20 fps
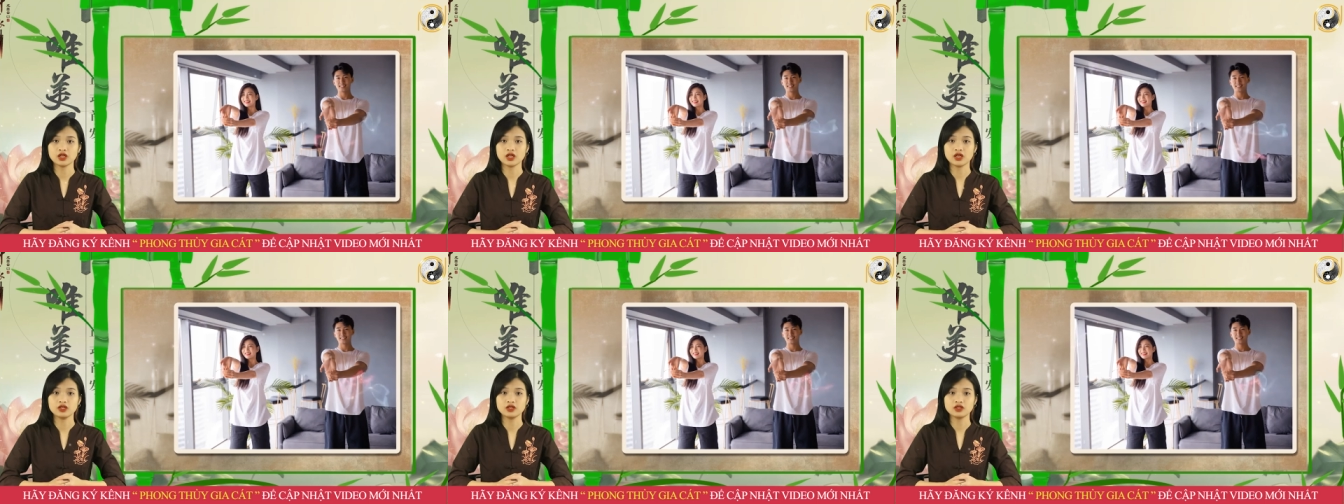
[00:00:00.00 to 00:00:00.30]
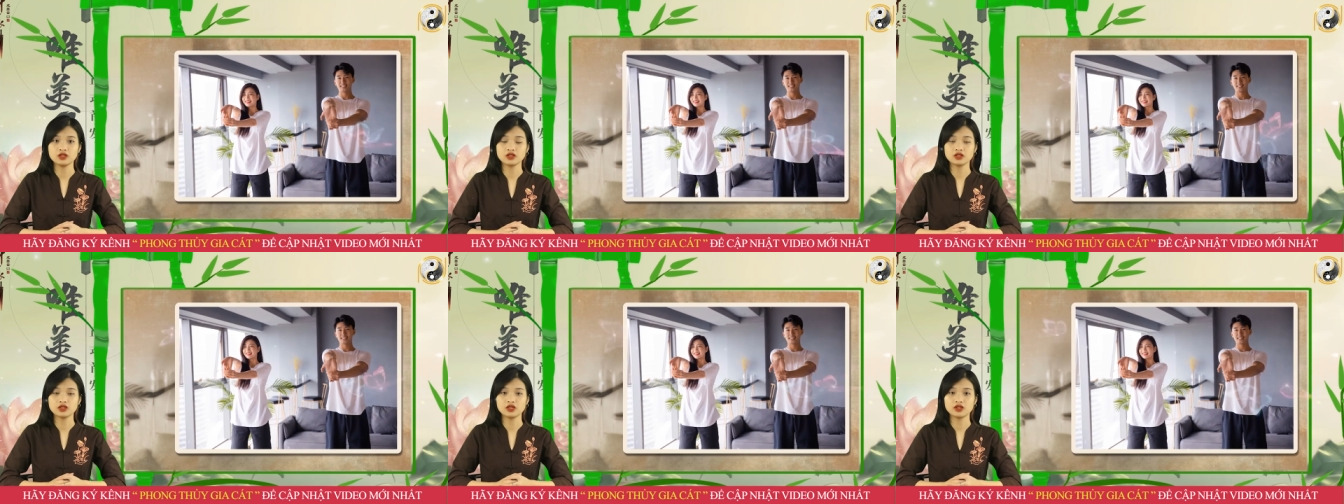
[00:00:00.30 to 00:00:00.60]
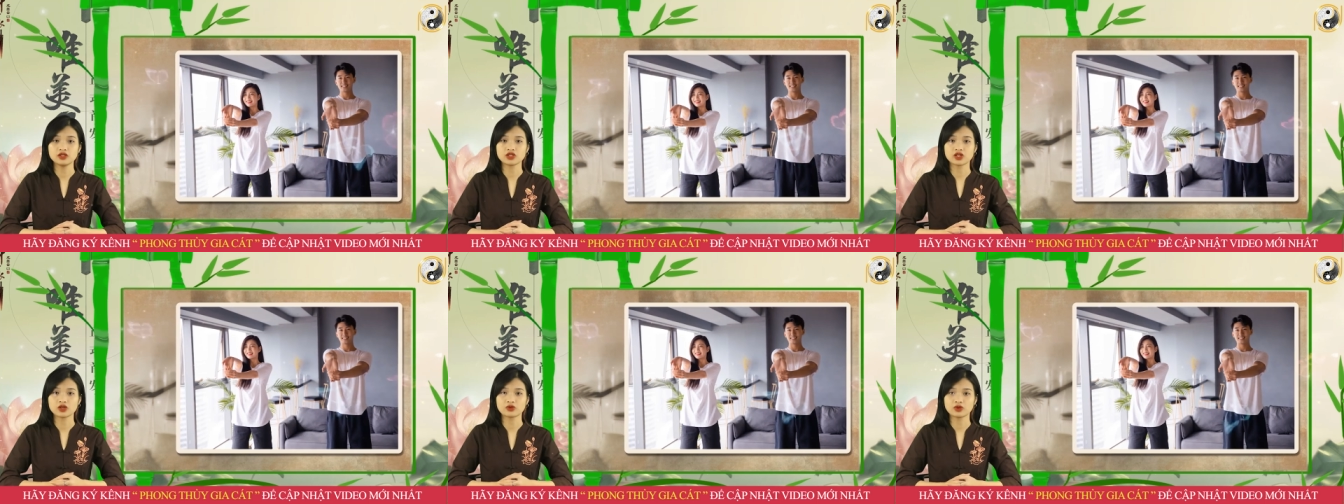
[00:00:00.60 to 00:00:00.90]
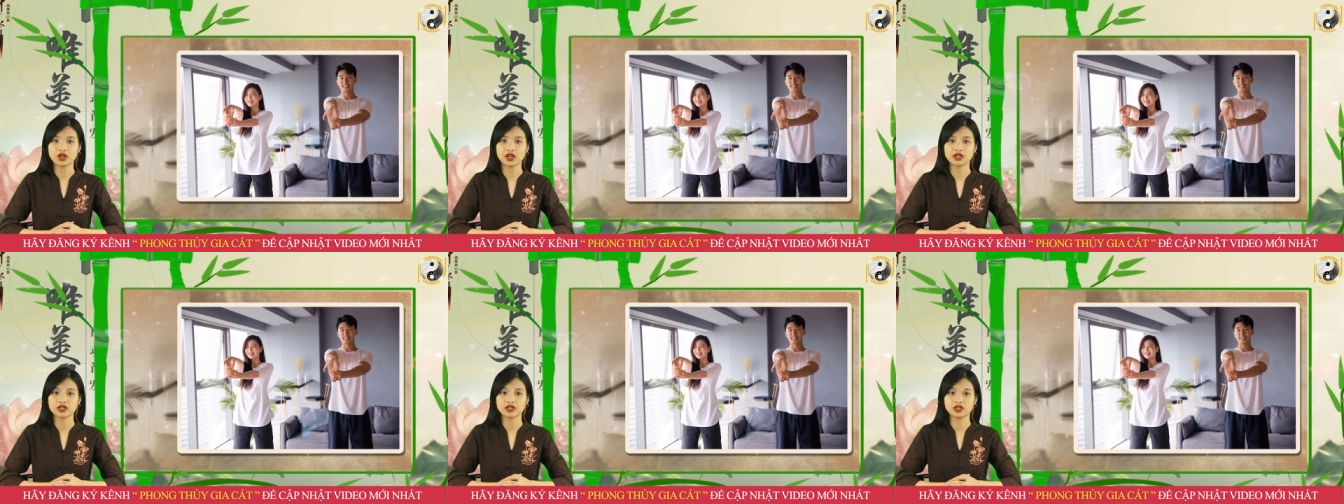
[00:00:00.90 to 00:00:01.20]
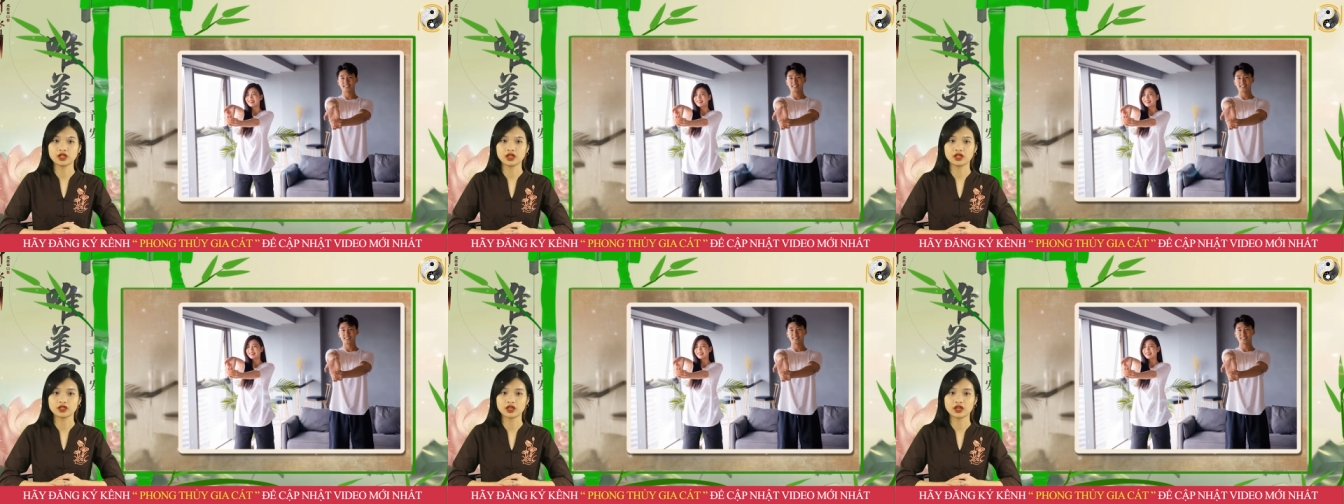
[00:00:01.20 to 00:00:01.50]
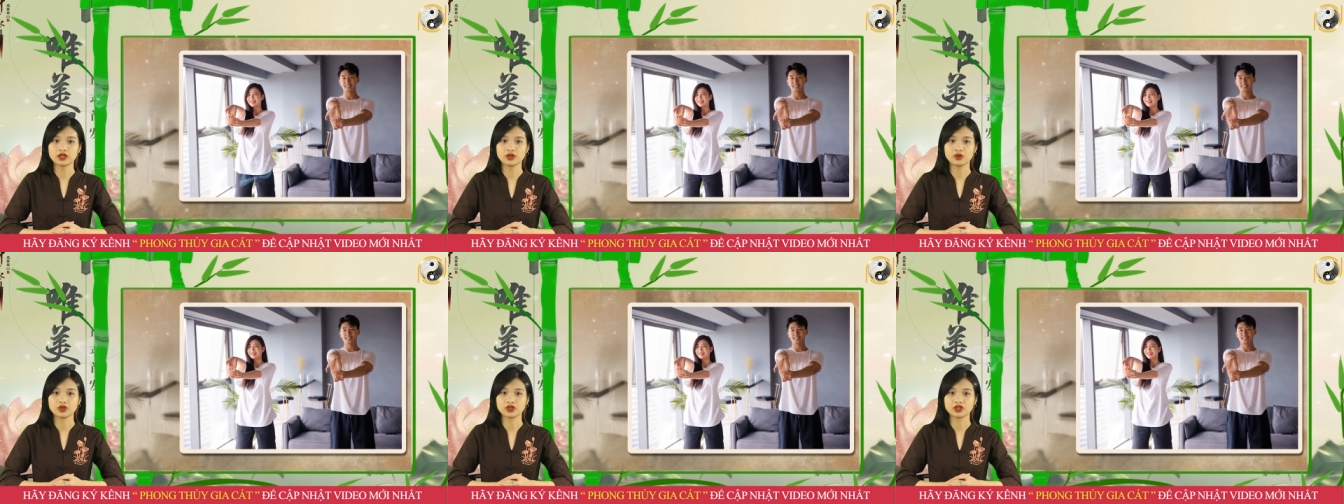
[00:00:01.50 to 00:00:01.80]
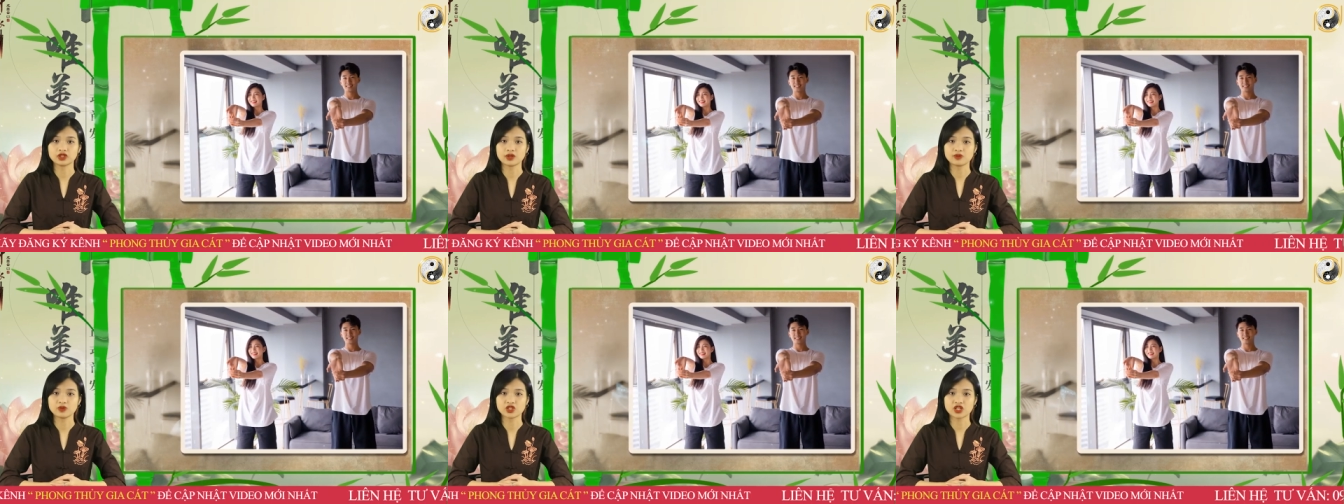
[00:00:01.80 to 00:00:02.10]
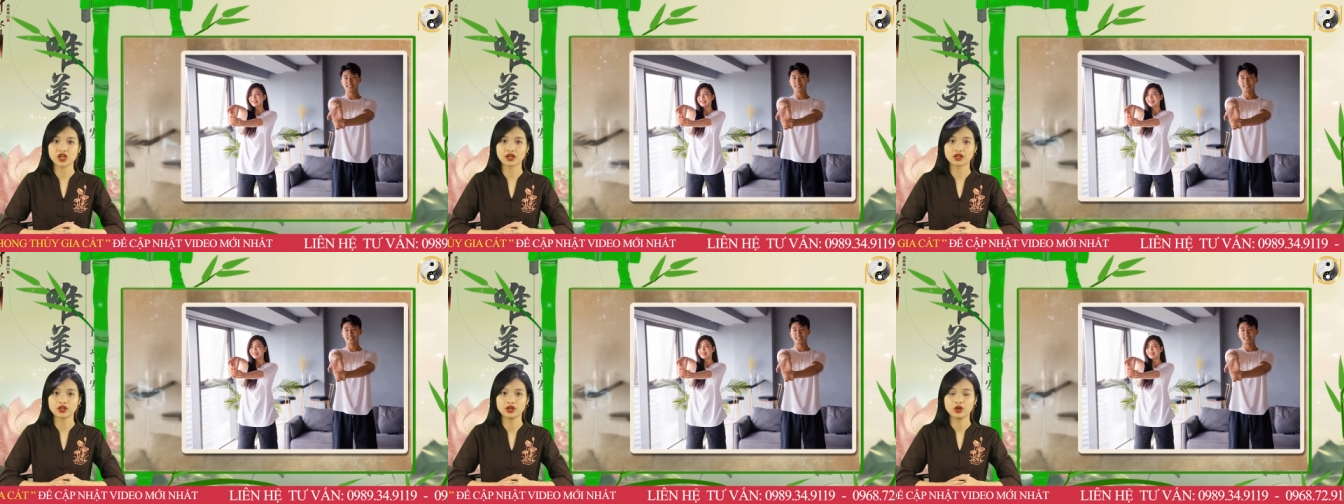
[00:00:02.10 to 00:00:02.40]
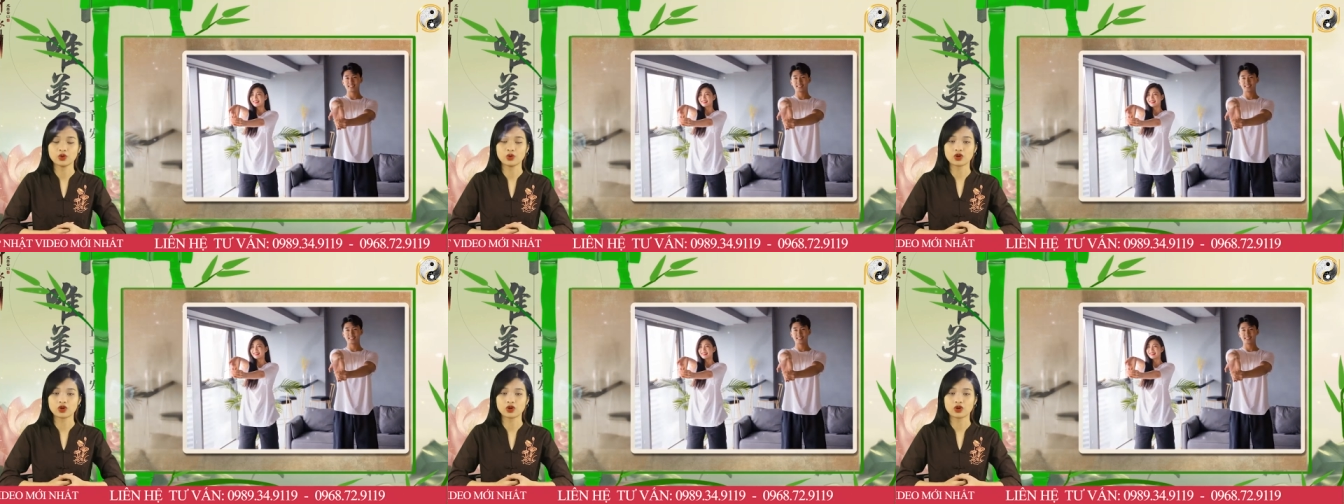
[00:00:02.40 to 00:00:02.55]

đến những nơi trong lành để thay đổi tâm trạng